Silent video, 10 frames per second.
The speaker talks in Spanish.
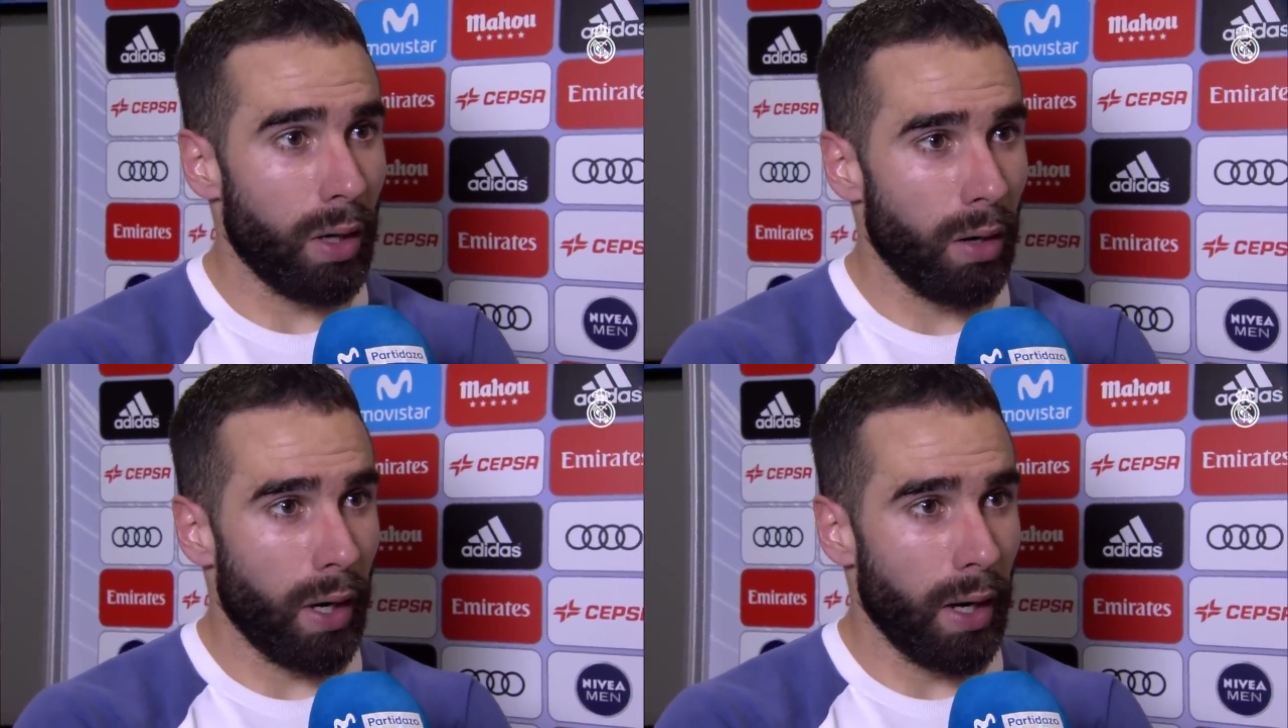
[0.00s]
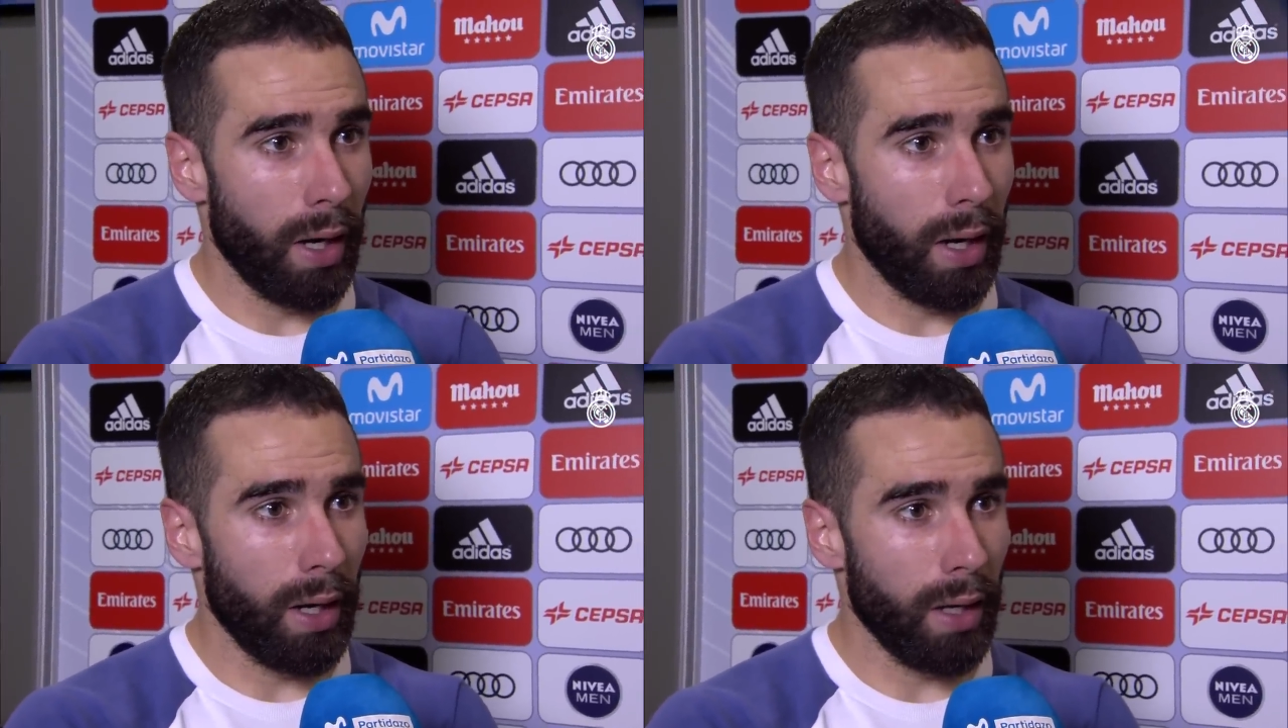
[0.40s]
creo
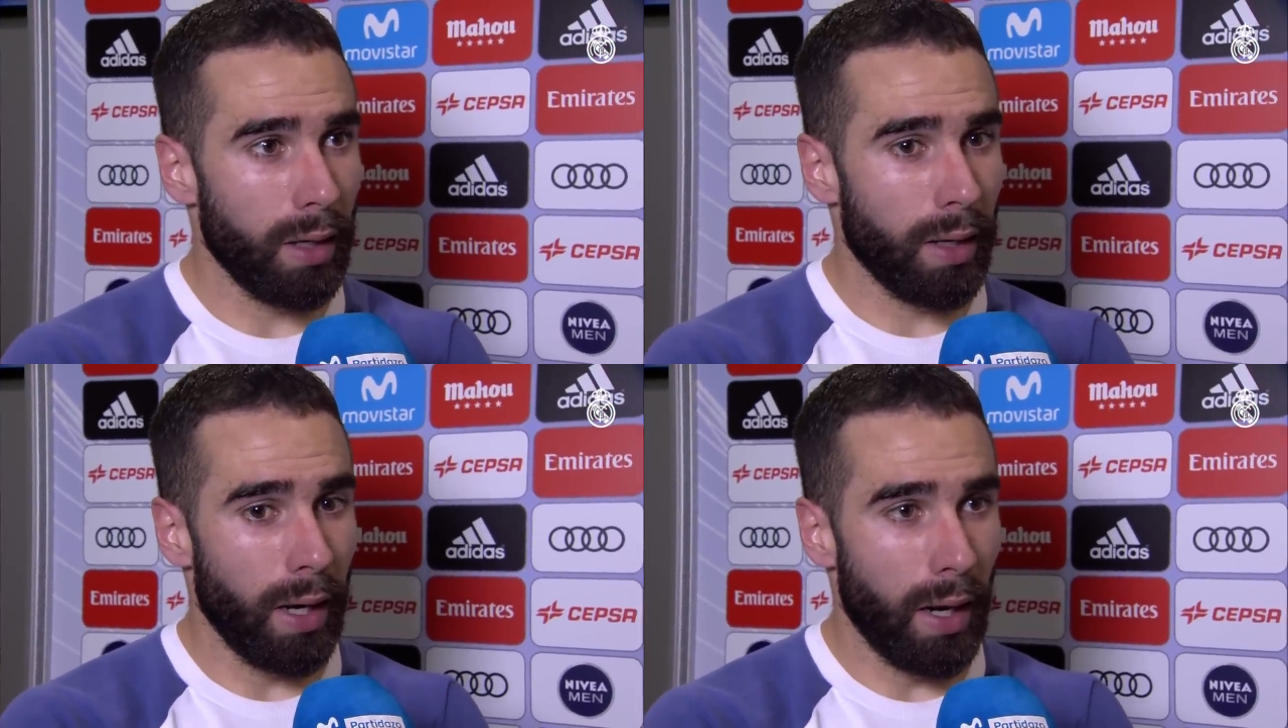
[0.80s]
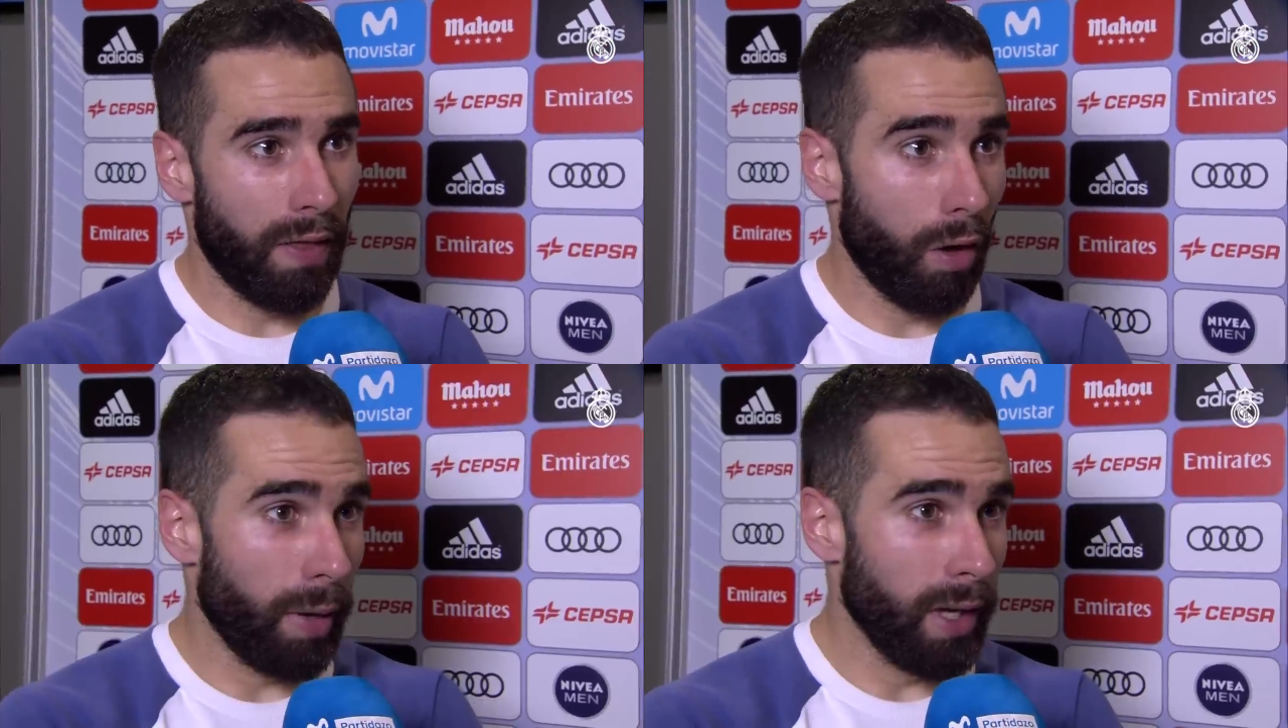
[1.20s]
que, que han
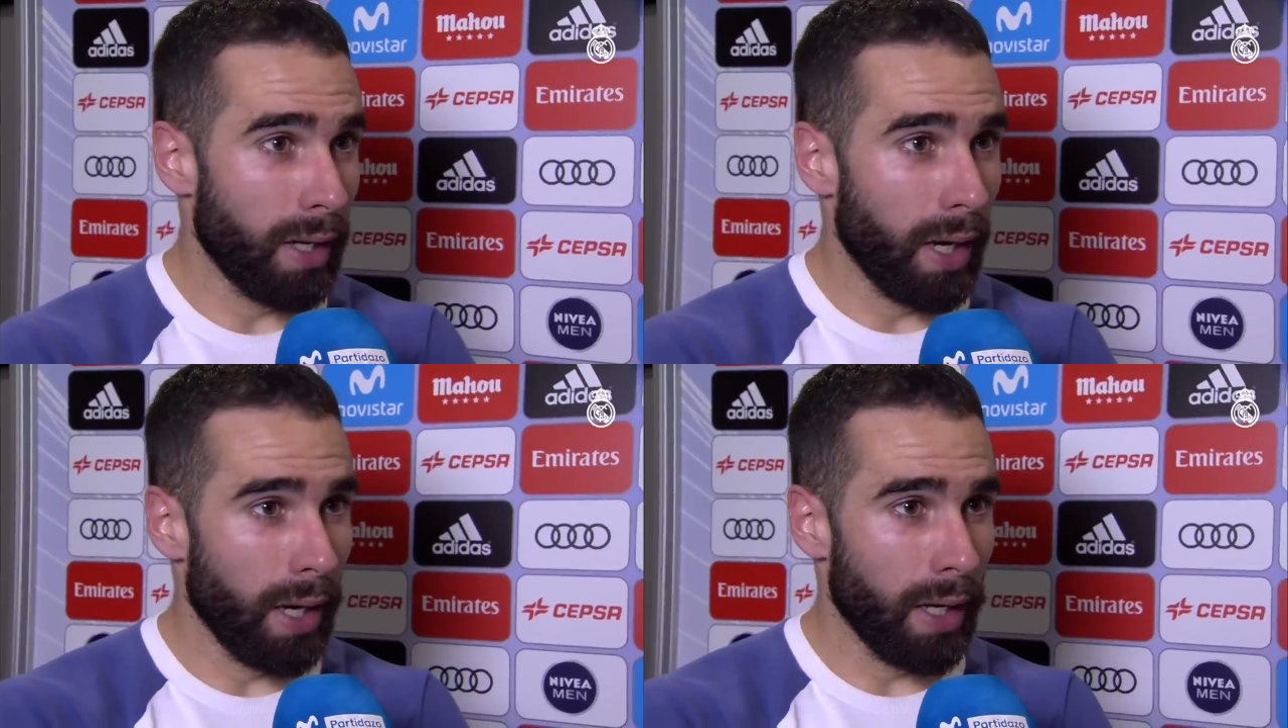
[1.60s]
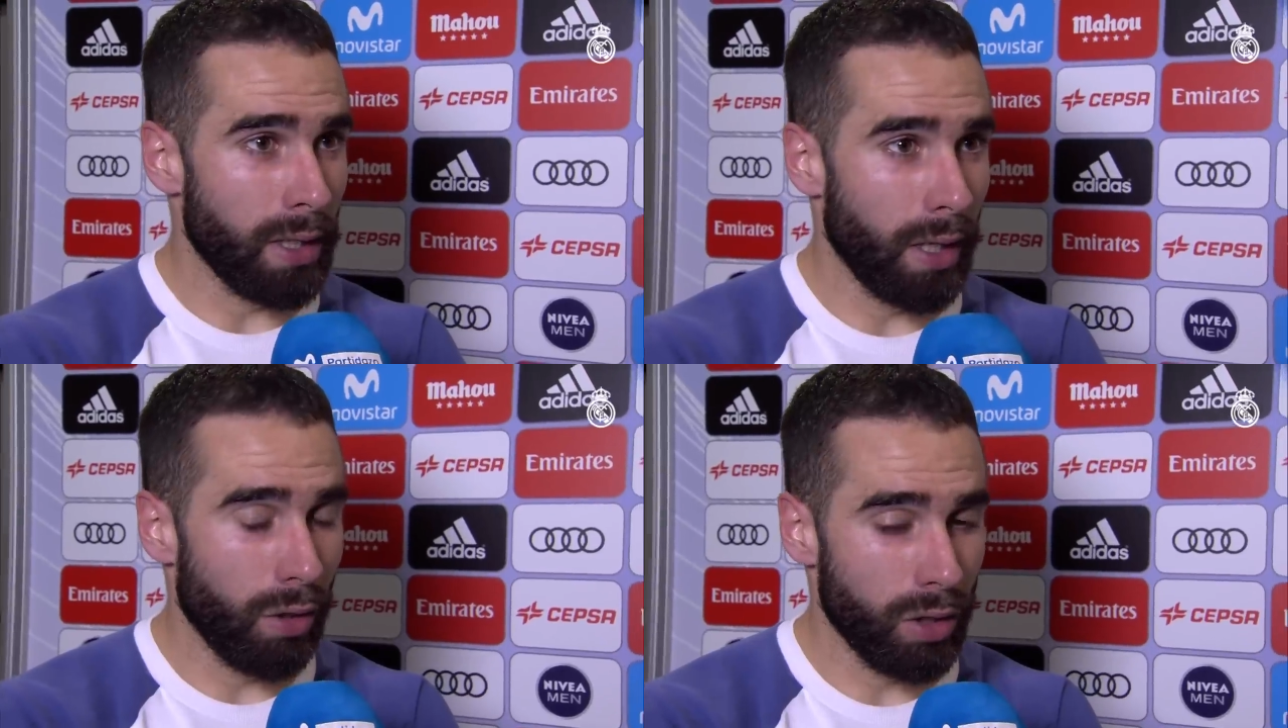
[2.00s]
enlazado bien entre líneas
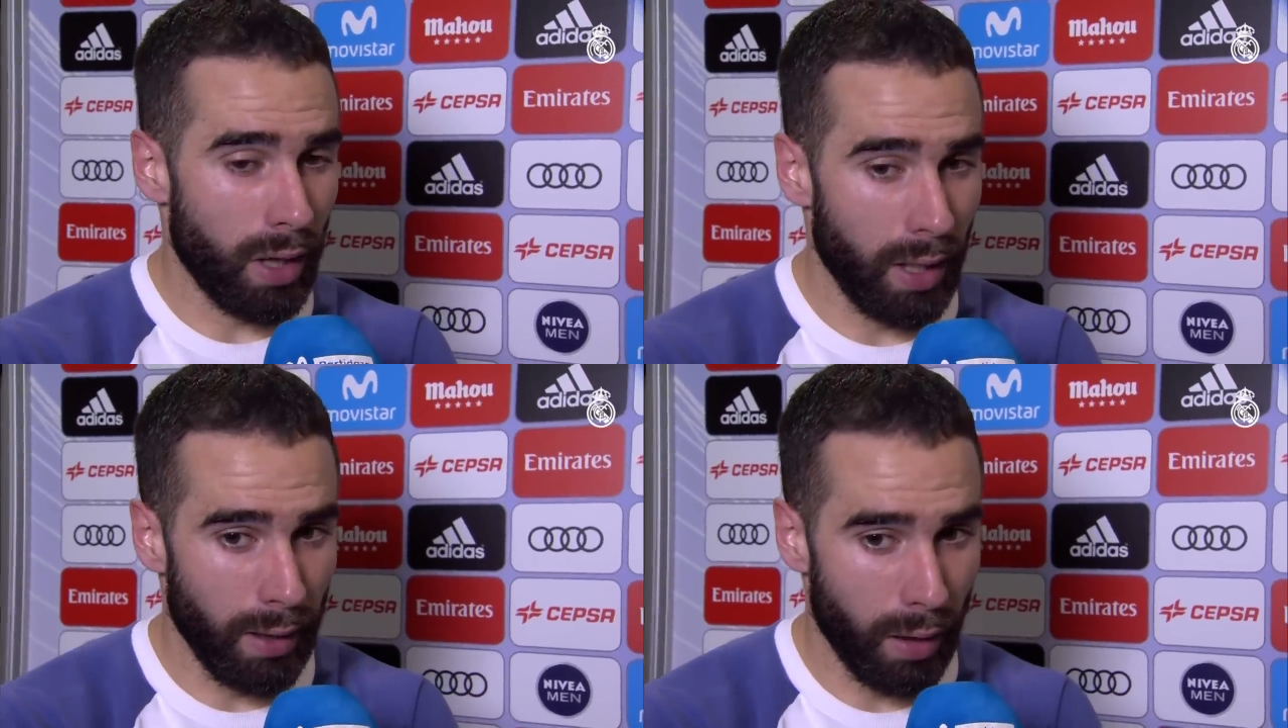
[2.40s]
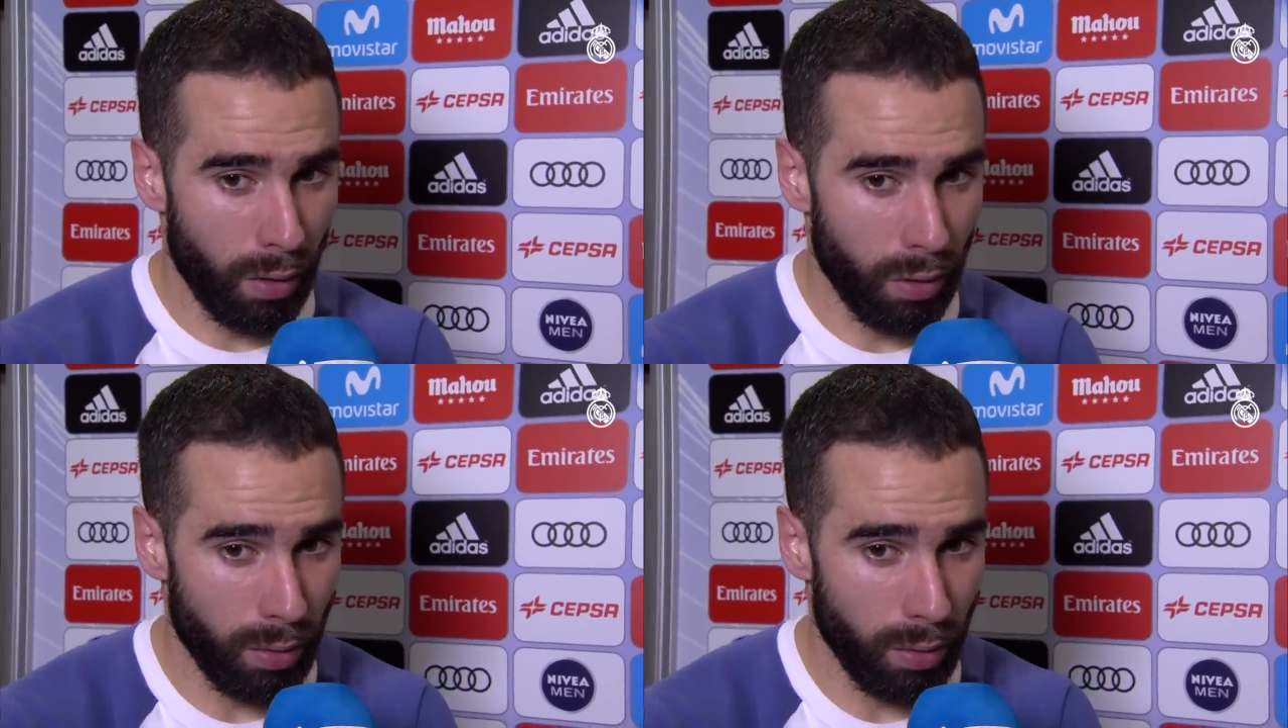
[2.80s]
y nos hacían daño, ¿no?